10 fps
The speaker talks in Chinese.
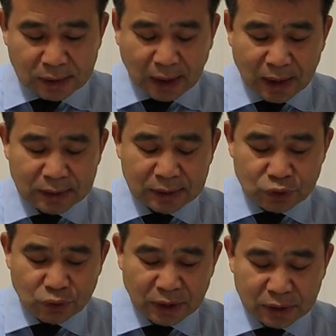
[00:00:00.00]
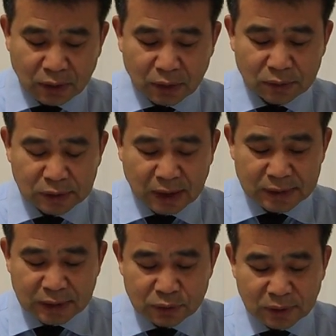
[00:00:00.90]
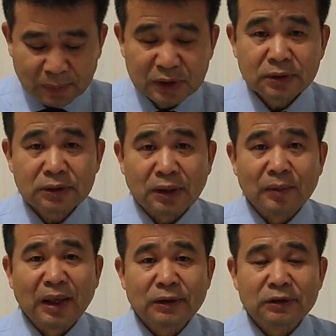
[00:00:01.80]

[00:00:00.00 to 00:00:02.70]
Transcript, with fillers: 他这个去了以后，那耶稣他不是死了吗？